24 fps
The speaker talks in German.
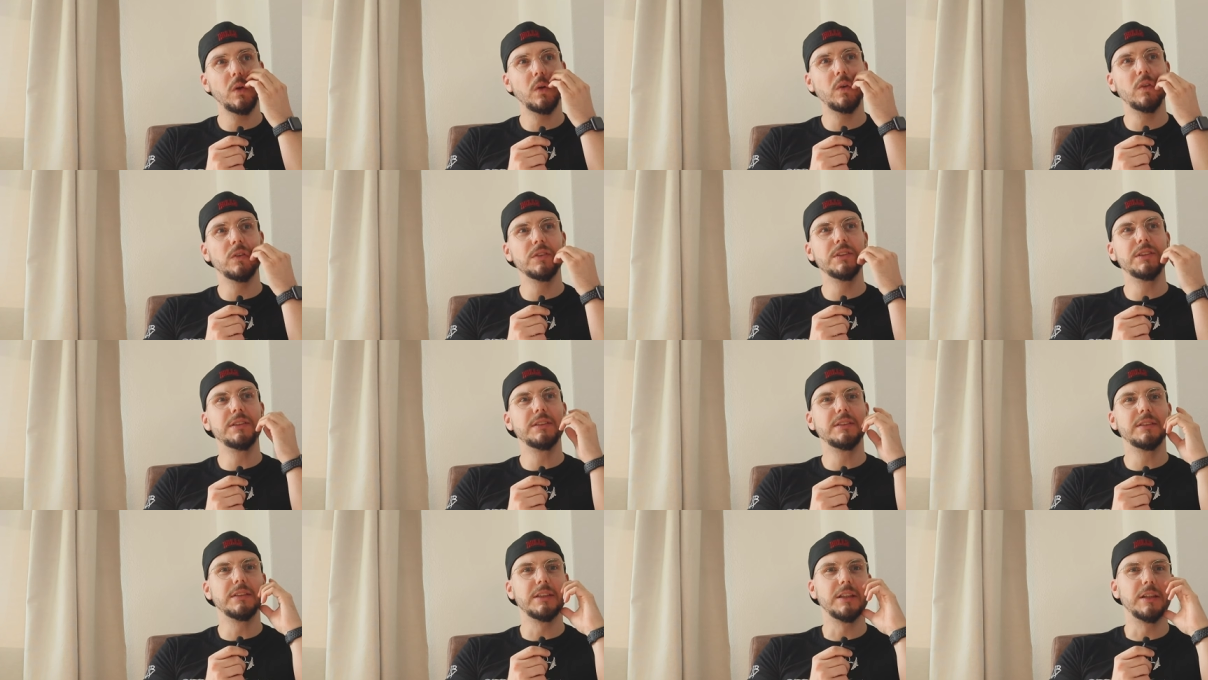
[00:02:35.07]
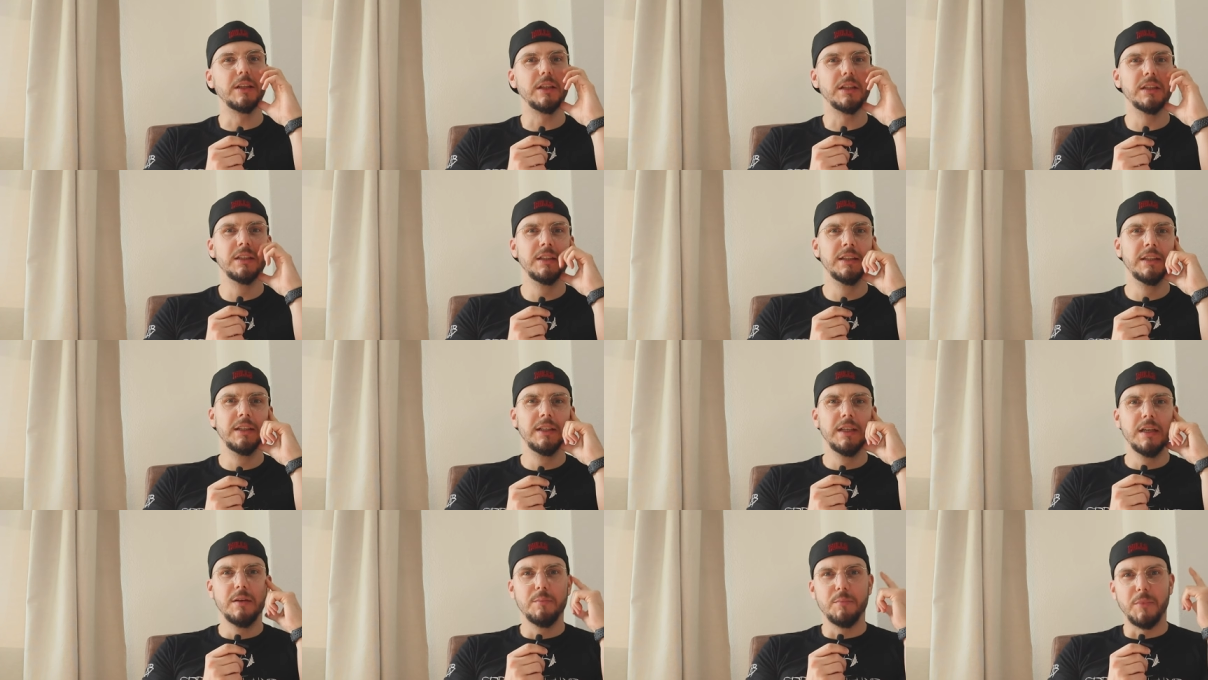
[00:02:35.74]
Und äh,
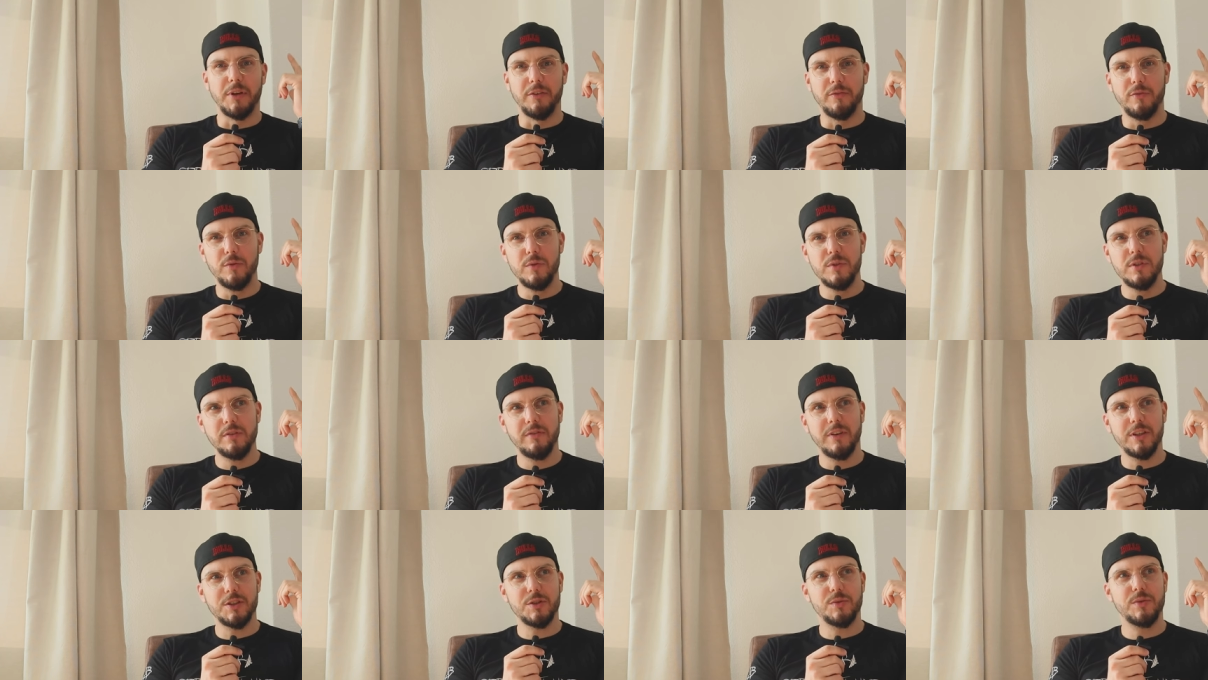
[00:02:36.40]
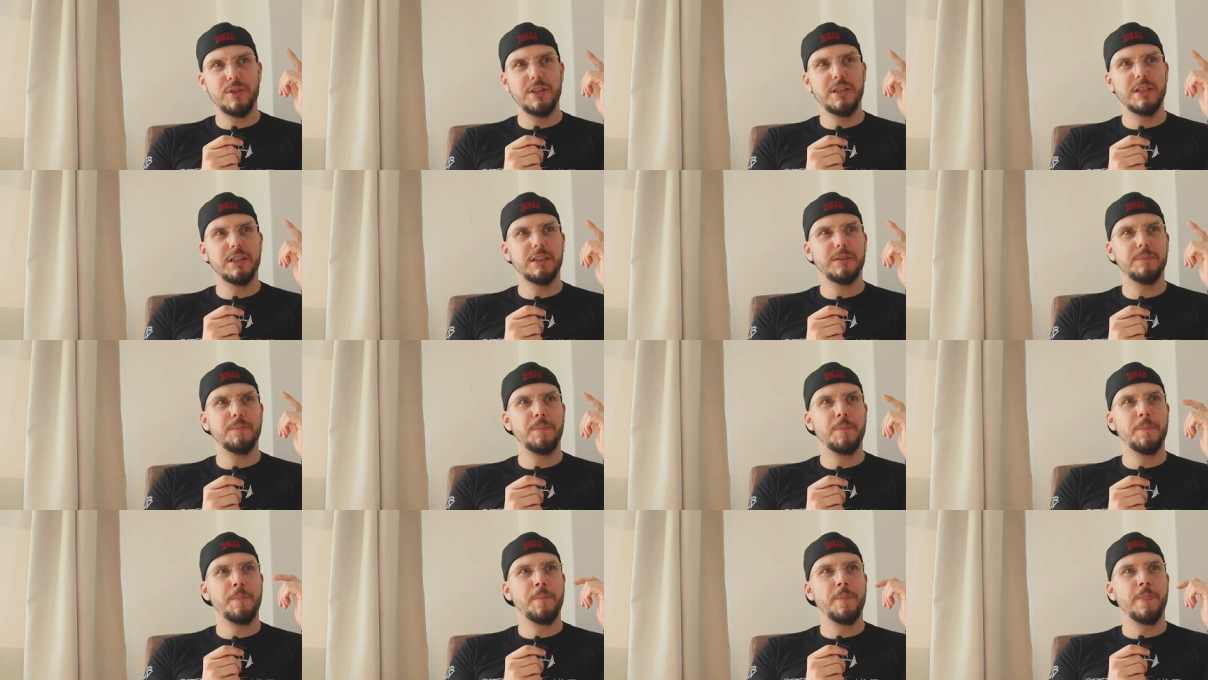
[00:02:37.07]
mein Physio war schon
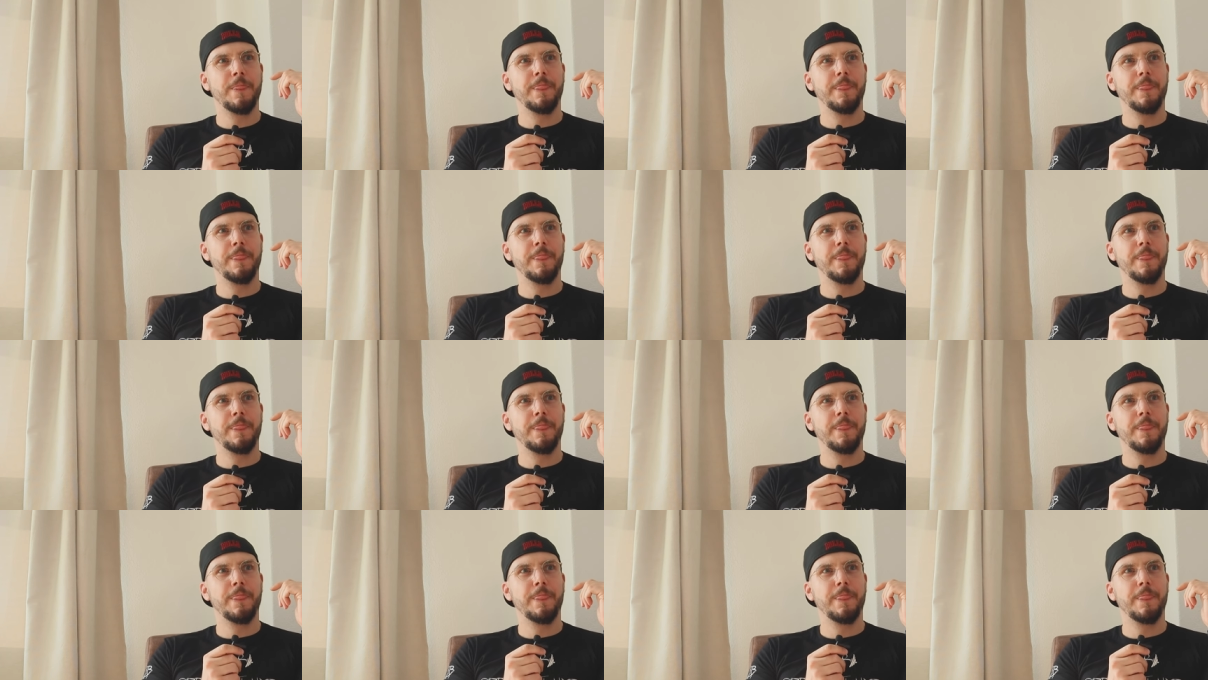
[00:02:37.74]
hier